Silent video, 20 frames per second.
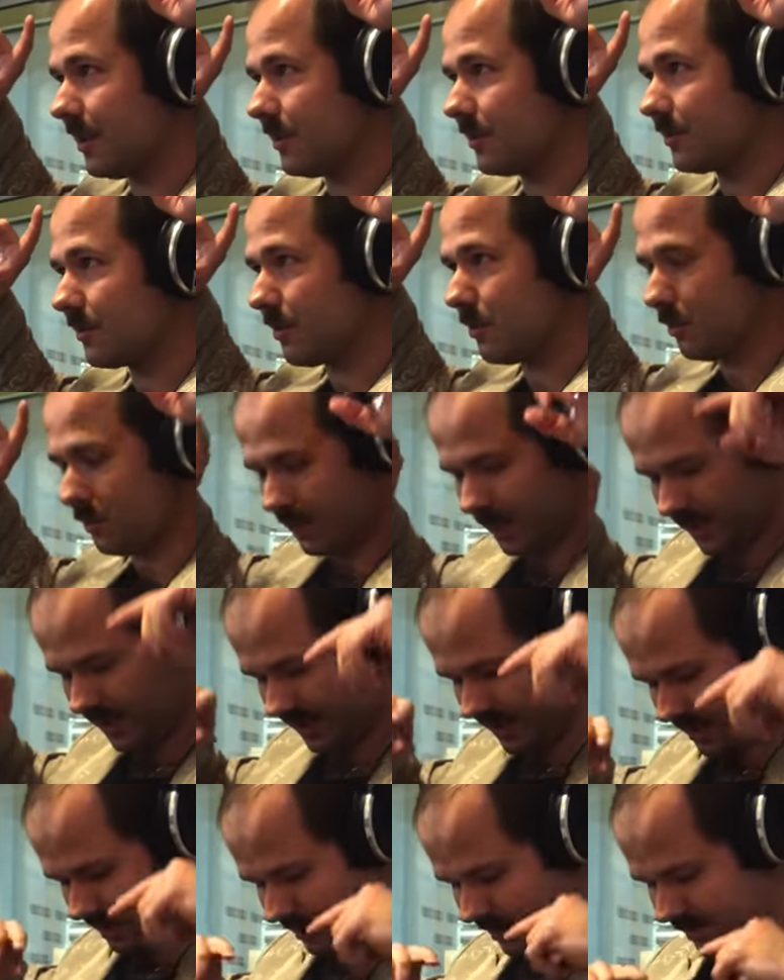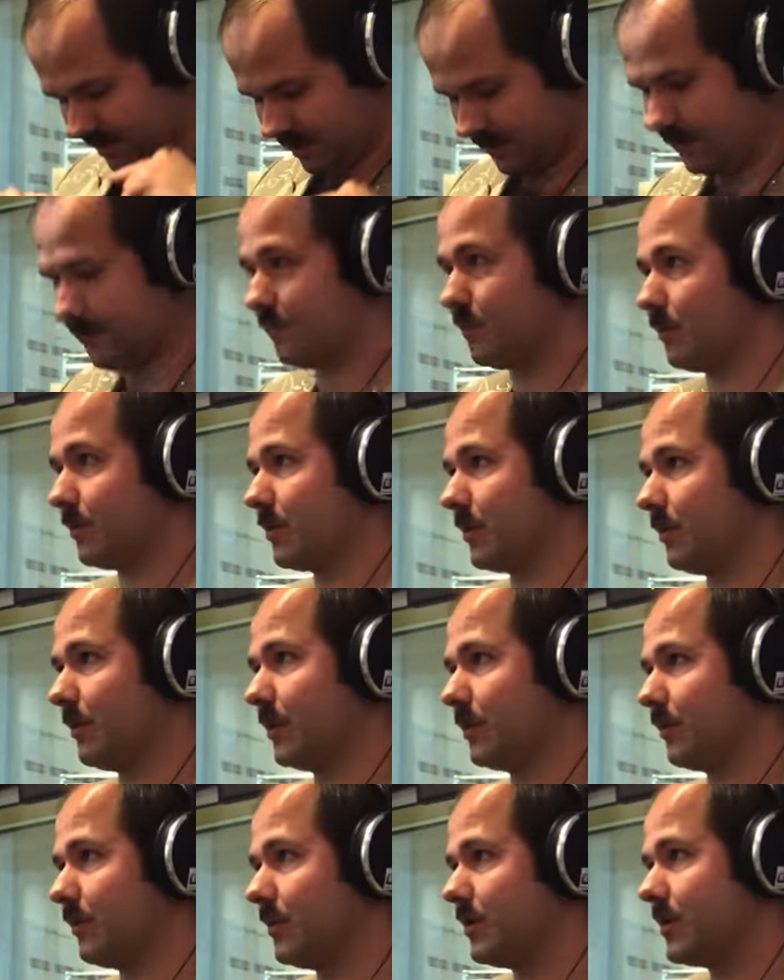z góry i w dół
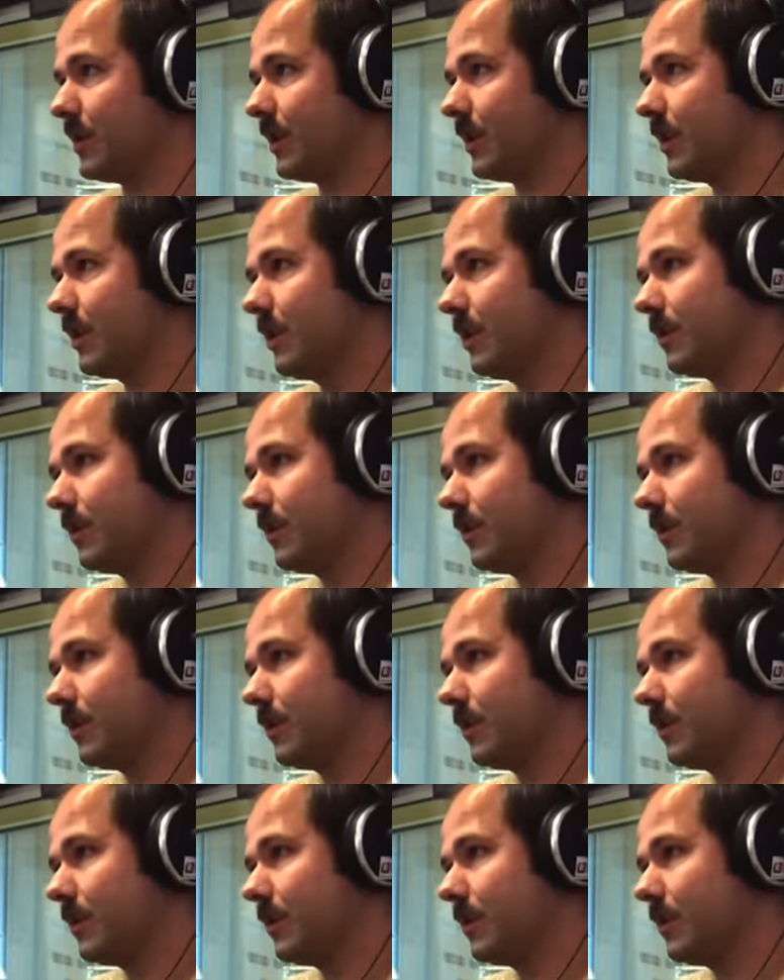sobie to idzie.